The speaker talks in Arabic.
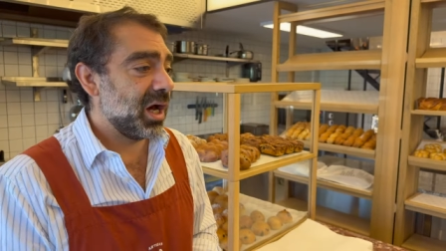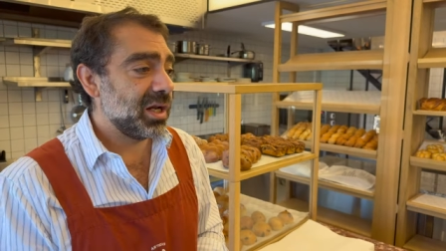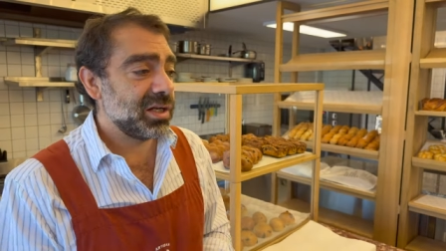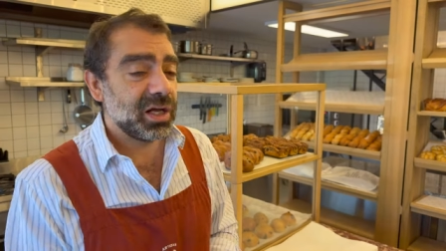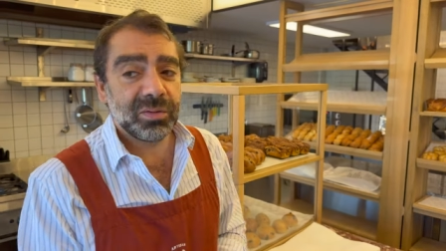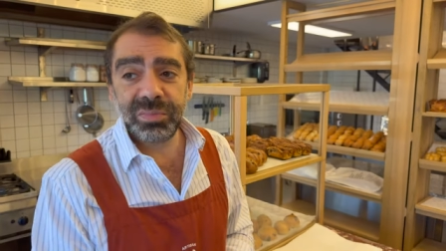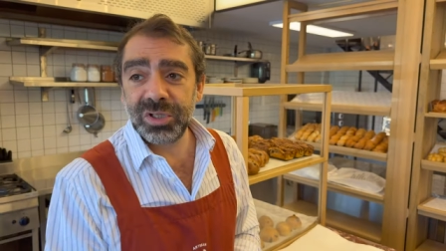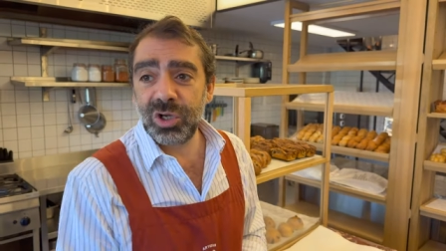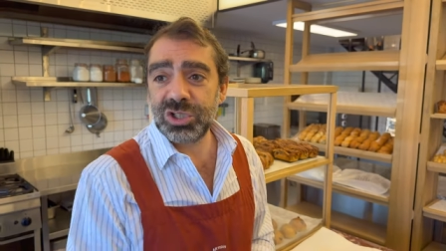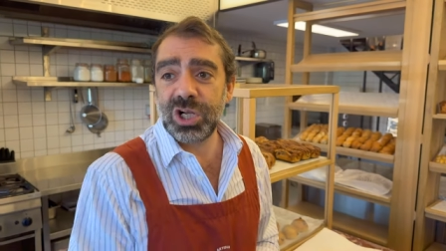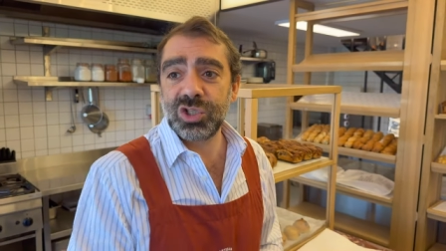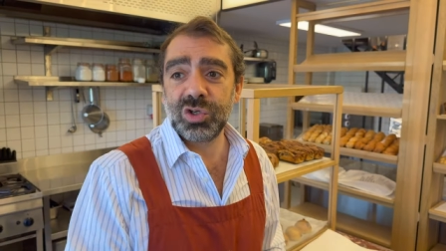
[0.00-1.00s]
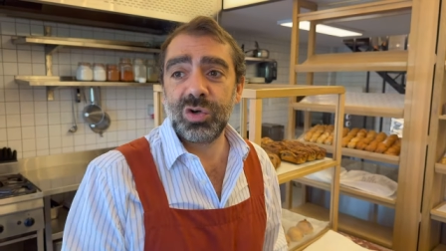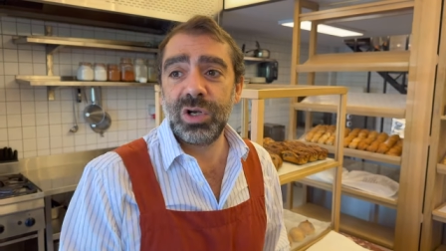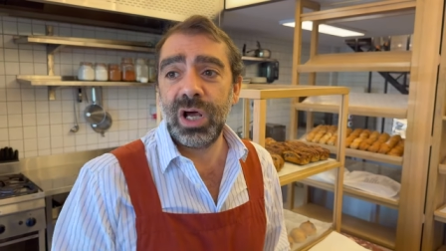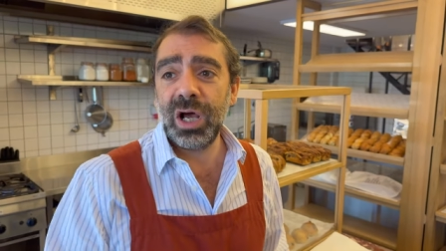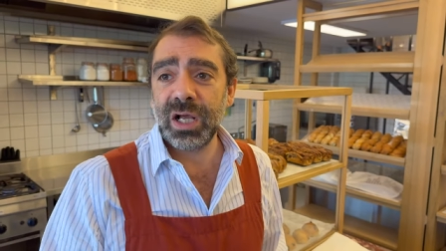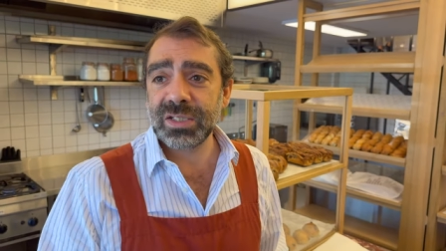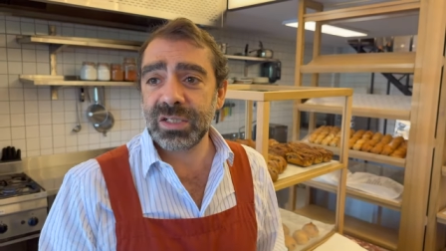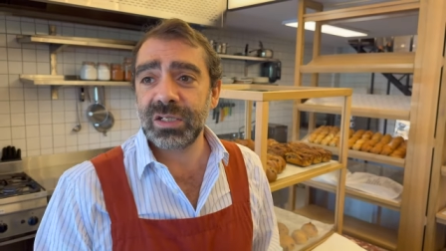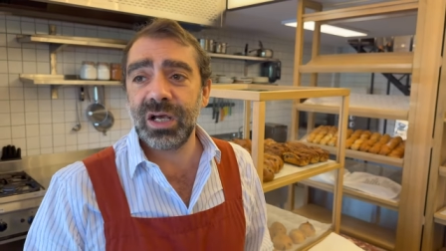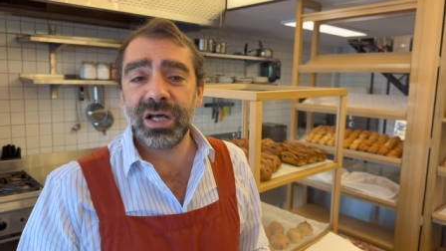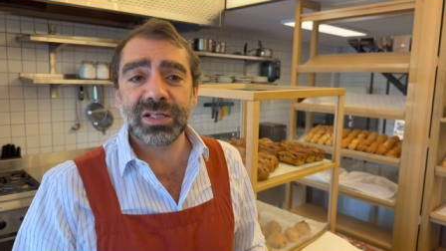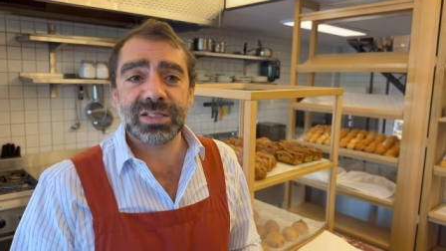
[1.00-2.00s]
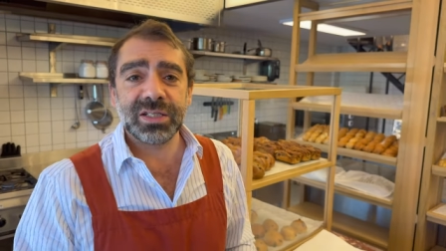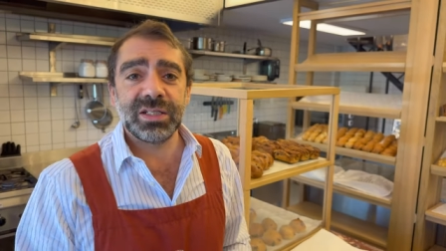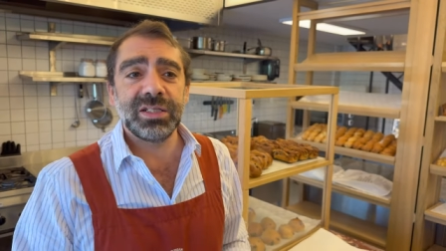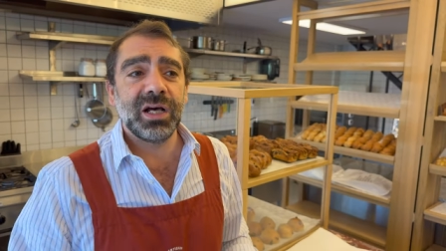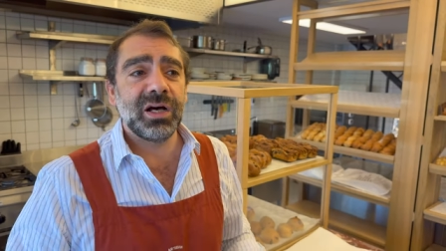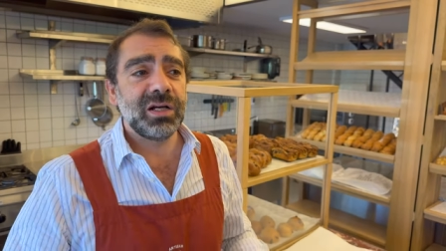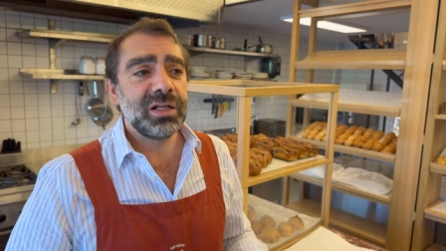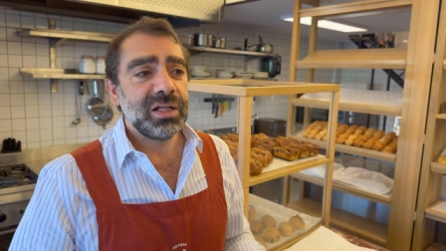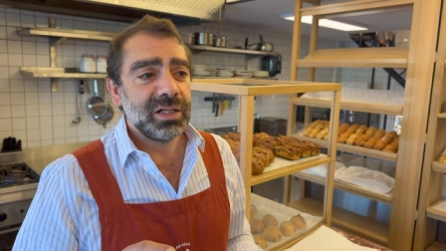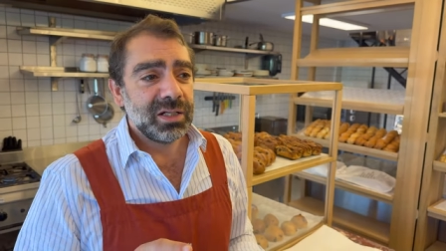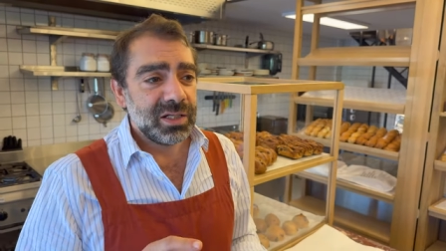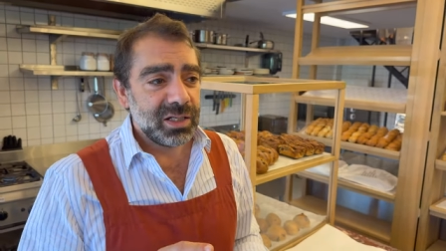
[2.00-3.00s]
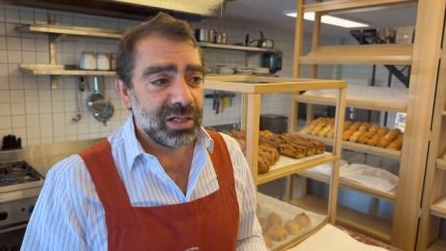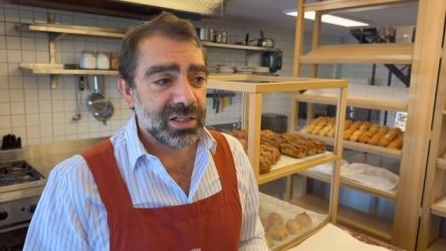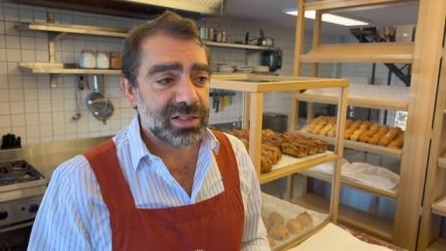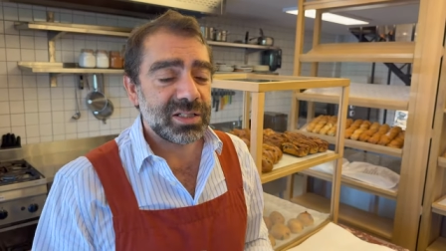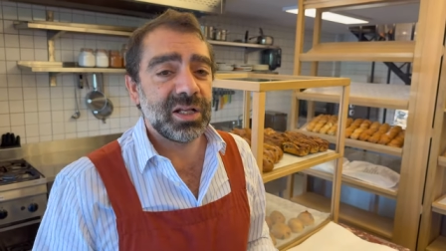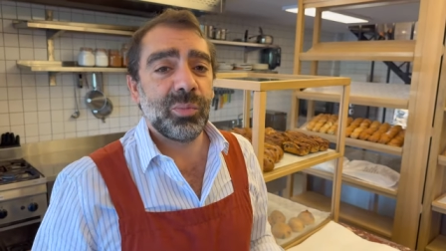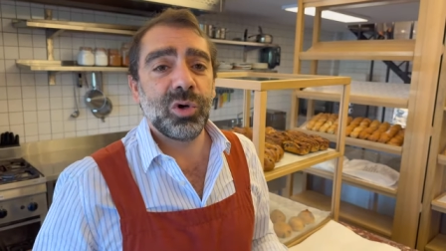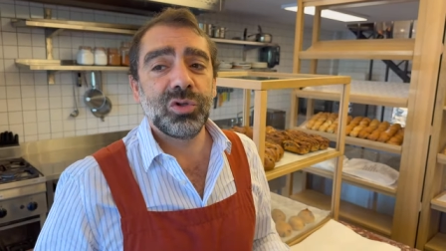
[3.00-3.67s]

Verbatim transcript: عندنا بريوش على شوكولا على سكر ساده سينامون